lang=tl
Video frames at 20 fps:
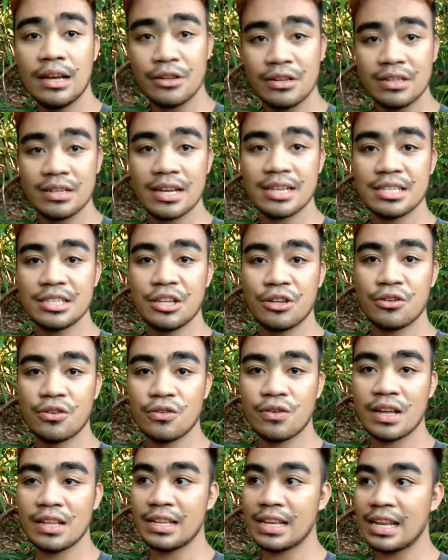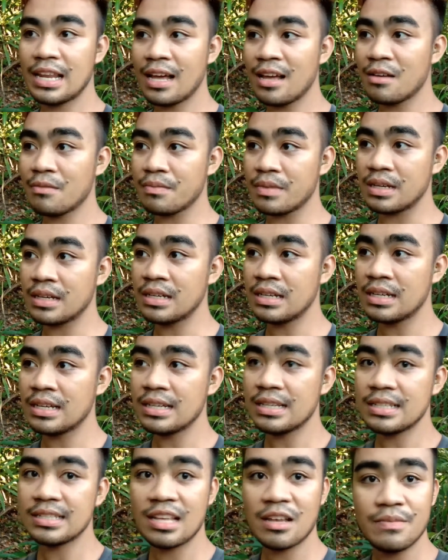Ayun guys, tinuruan nila kami.
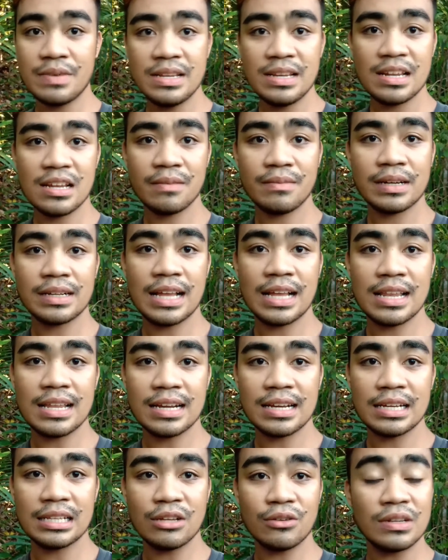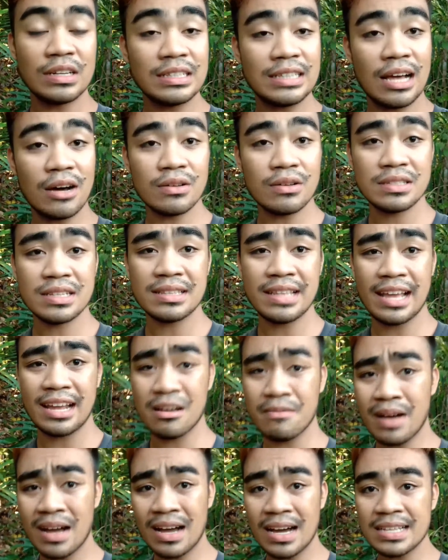Sabi nila maglalagay daw ng dahon sa
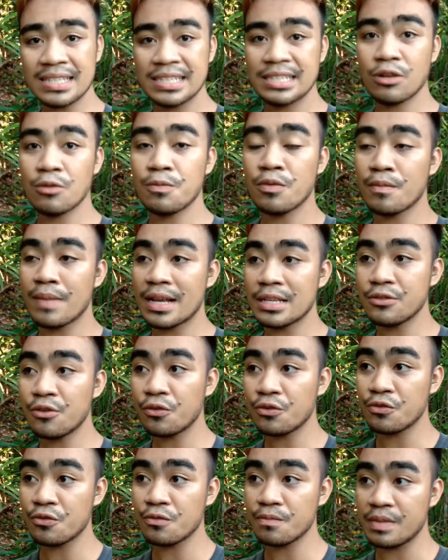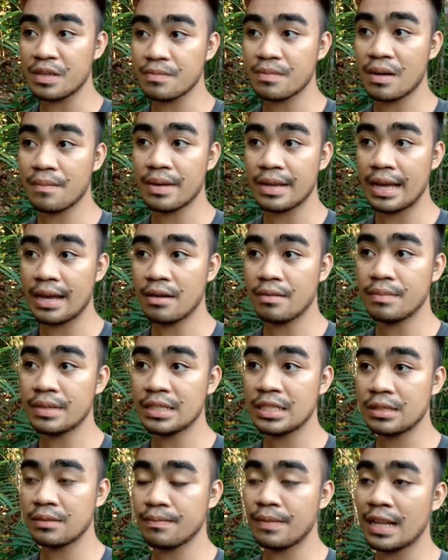tenga. Baka kasi daw pumasok yung bee mamaya.
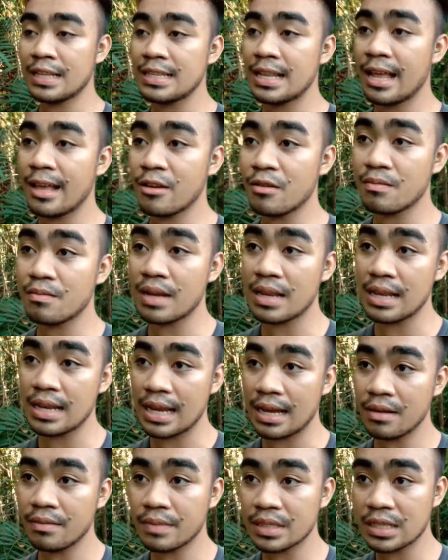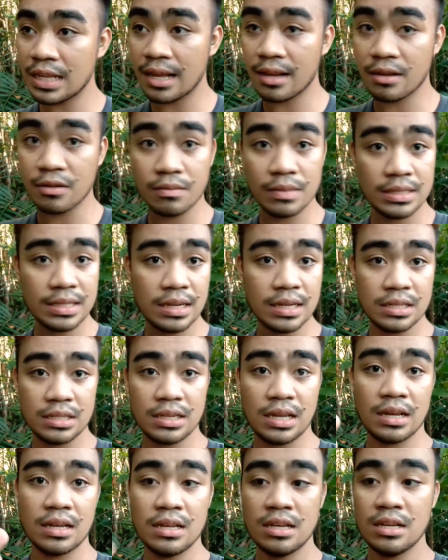Mas, mas lalong malala, mas lalong
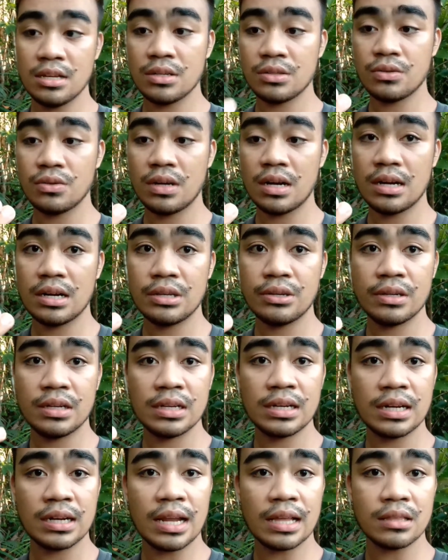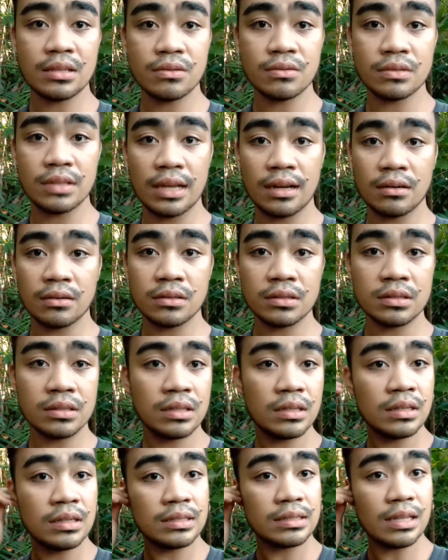masakit siya. So gaganunin natin yung dahon.
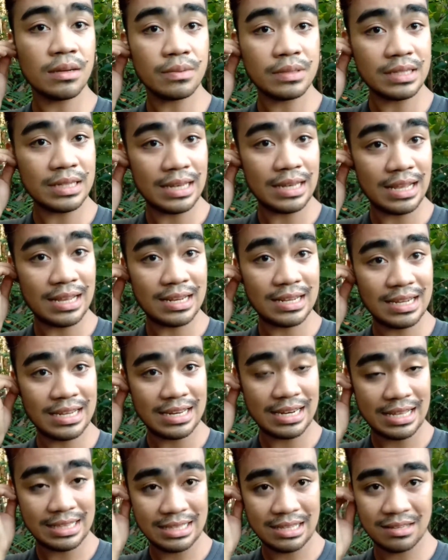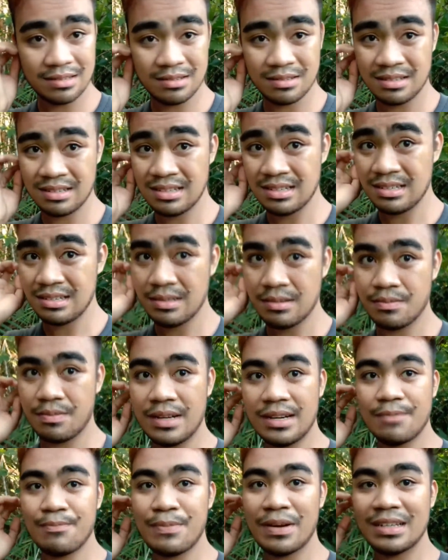Tapos ilalagay natin.
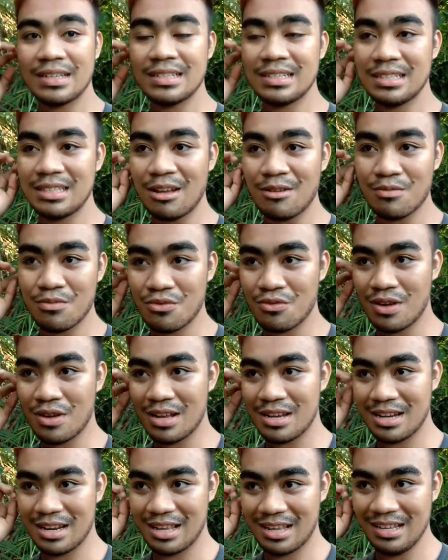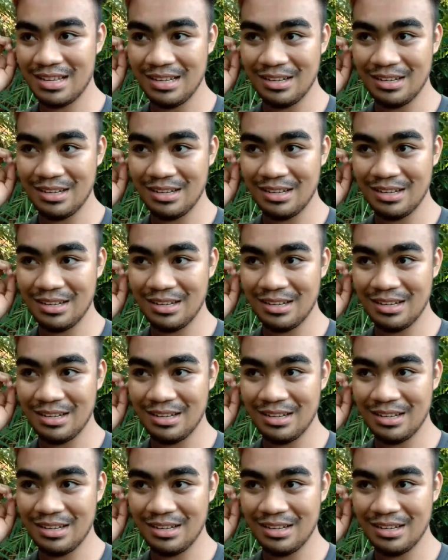Para pag nagsitakubuhan na,